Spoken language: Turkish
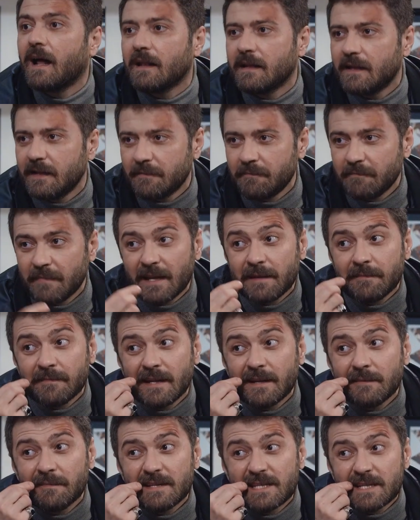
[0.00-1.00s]
al dedim.
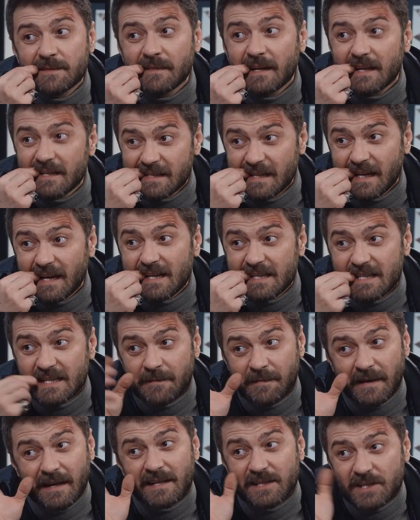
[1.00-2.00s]
Benim dedim dişimin arasına
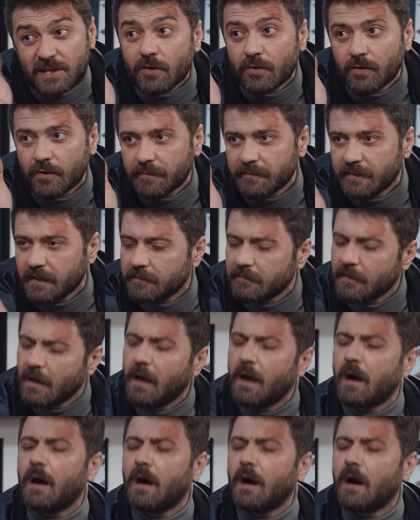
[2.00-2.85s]
kaçtı ben gıcık oluyorum dedim.